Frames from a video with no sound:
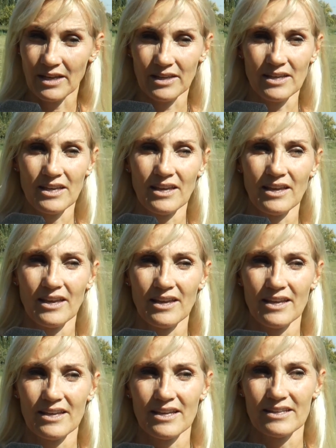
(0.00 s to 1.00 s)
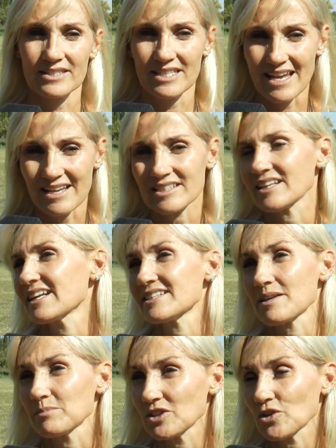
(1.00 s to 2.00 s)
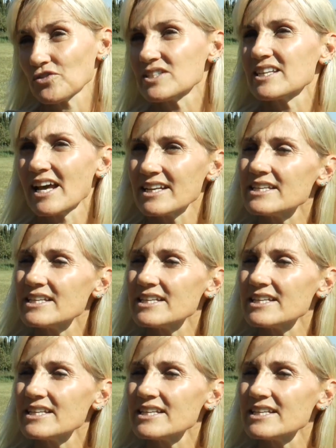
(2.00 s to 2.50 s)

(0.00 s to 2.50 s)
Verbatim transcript: eh, se hace el lanzamiento oficial